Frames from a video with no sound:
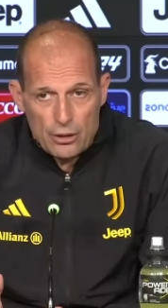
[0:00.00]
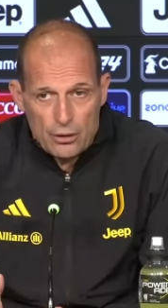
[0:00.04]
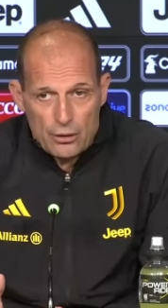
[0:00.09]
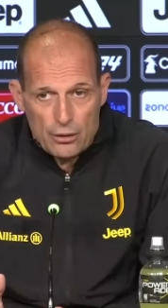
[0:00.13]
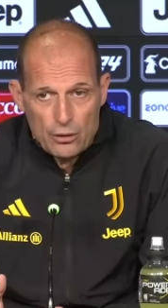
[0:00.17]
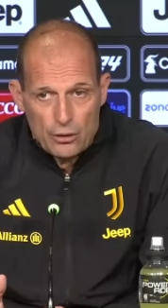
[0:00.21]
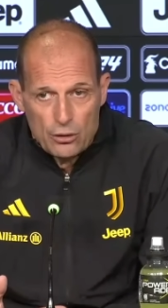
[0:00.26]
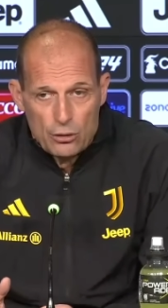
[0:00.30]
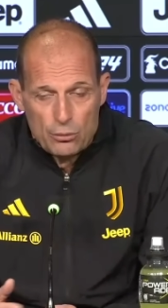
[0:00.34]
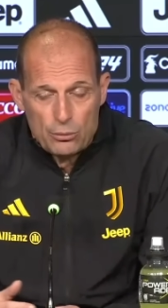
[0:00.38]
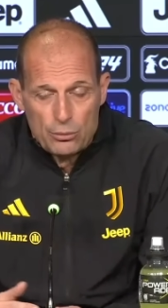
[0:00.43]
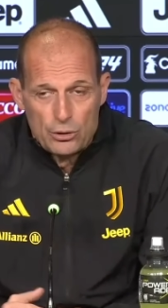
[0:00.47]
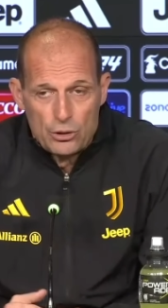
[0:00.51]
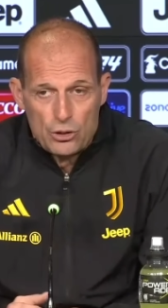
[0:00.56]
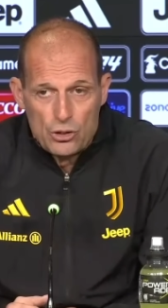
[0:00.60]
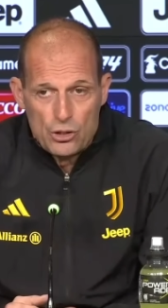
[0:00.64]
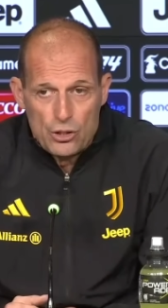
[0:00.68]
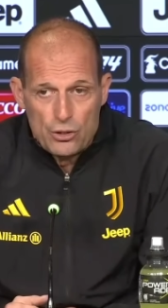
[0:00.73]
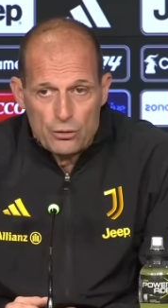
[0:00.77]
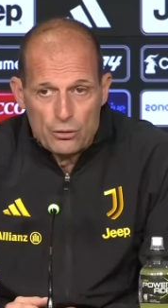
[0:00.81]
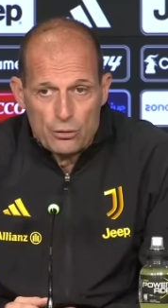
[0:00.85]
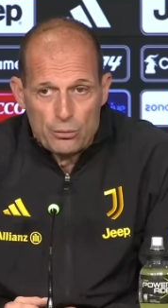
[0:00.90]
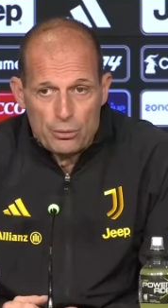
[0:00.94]
come
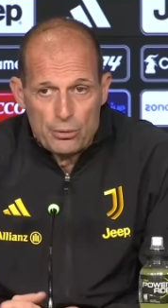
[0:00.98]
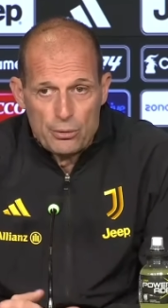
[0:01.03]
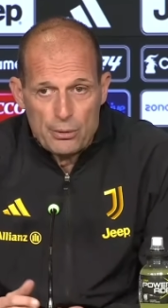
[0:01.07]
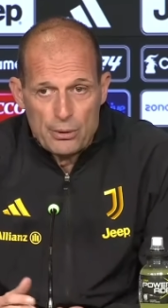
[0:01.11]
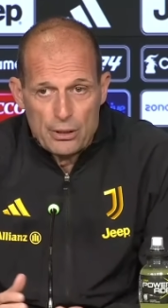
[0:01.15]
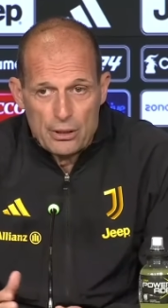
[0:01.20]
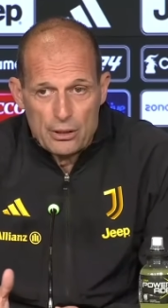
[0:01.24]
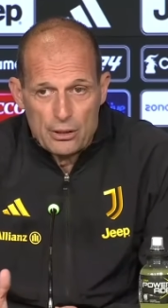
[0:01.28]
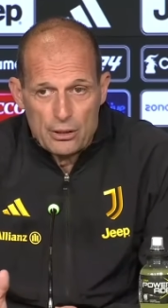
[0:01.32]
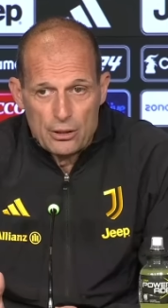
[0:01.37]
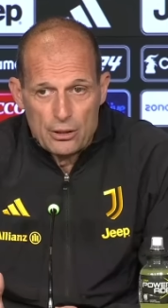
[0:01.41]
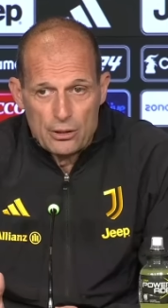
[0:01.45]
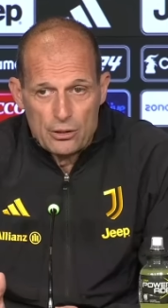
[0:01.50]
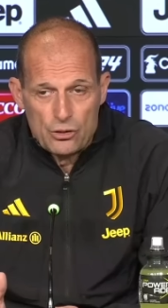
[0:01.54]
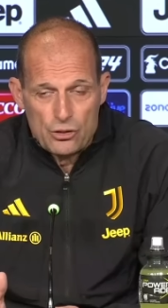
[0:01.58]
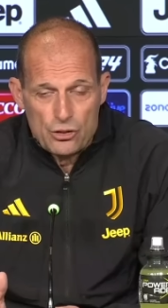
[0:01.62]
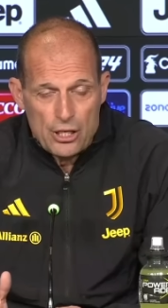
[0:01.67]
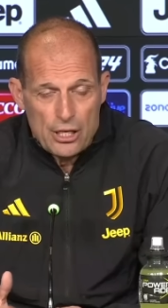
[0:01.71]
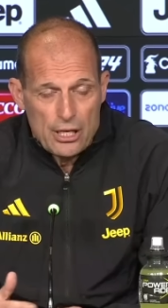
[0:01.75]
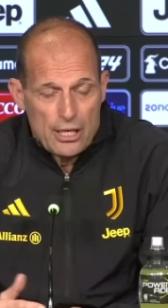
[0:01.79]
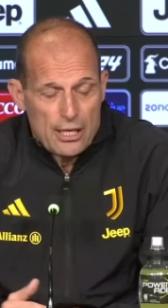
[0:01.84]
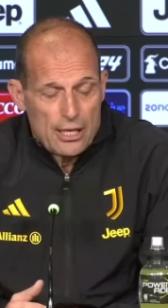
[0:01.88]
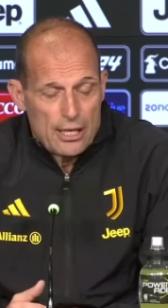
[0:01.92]
dicevano prima,
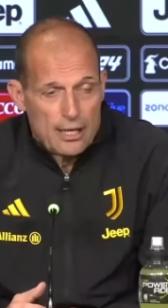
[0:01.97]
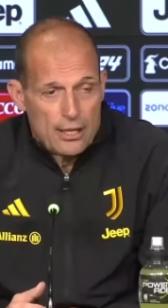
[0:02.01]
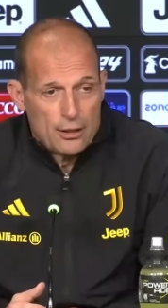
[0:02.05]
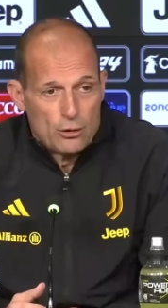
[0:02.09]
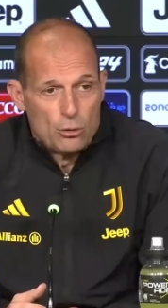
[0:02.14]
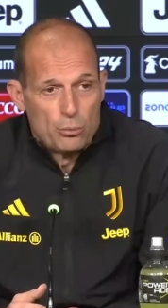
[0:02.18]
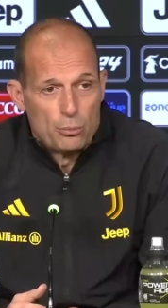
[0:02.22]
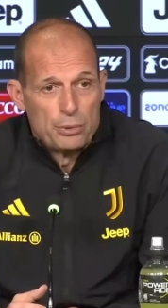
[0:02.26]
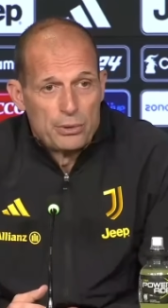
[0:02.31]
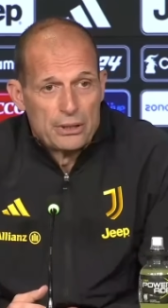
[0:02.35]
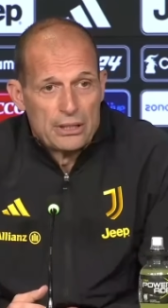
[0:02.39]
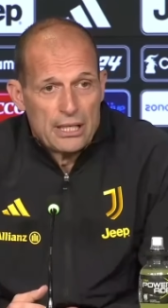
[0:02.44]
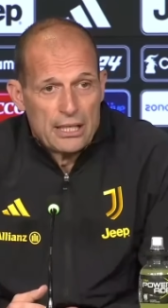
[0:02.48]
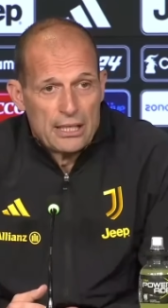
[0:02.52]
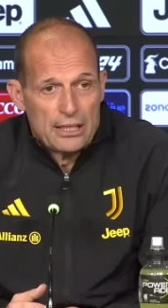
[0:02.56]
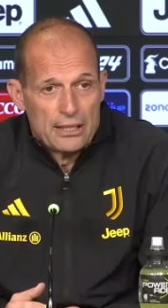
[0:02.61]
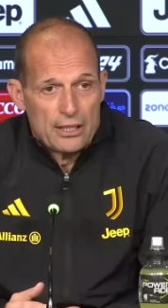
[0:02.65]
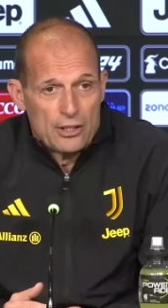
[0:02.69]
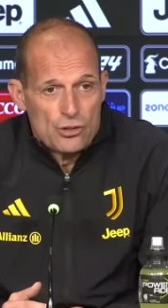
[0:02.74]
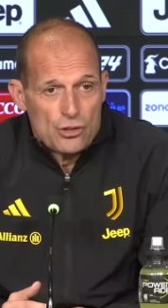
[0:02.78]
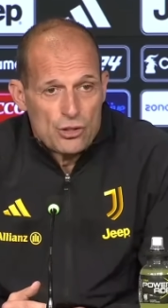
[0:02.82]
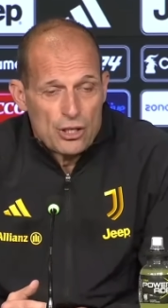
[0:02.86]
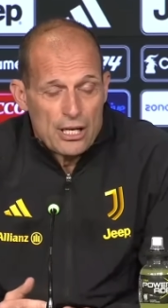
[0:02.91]
c'è la Coppa Italia
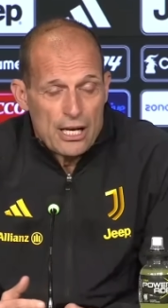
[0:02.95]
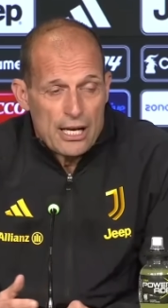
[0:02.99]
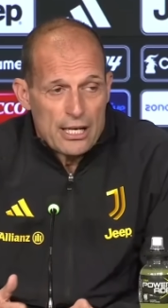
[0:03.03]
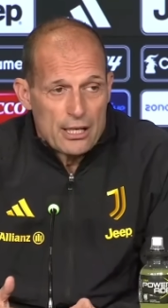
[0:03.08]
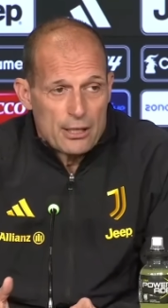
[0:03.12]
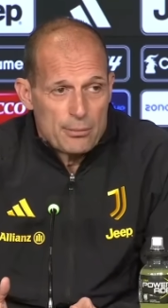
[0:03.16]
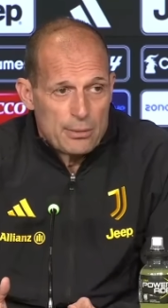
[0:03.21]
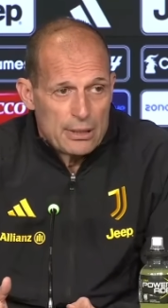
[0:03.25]
da giocare,